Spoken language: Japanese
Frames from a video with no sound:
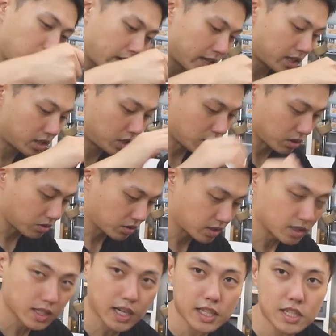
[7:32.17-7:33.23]
も入っちゃう
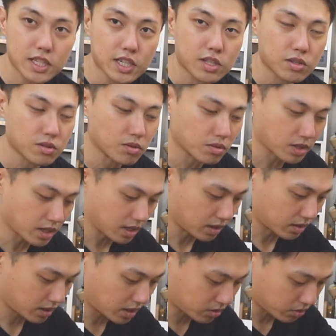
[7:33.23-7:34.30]
感じがするの
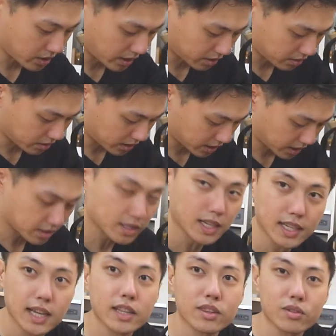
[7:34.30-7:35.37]
で結構役に立つ
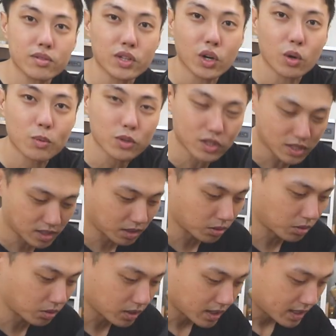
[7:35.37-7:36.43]
かなっていうふうに思うんですけ
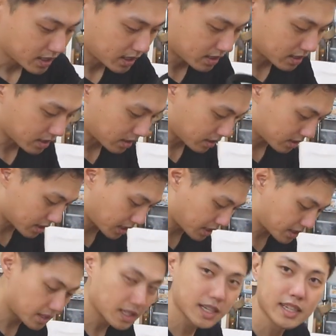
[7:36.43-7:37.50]
どただ
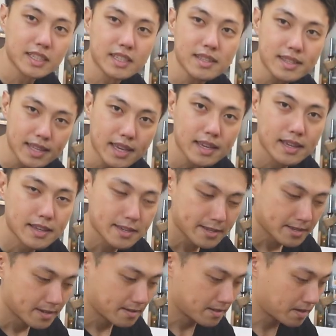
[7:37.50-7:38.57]
使ってないんですね
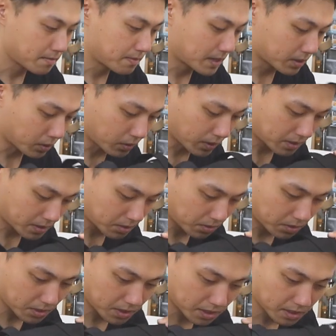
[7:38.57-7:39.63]
でもまあこれ
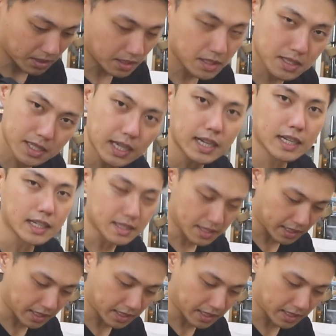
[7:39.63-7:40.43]
ちょっといつかなんか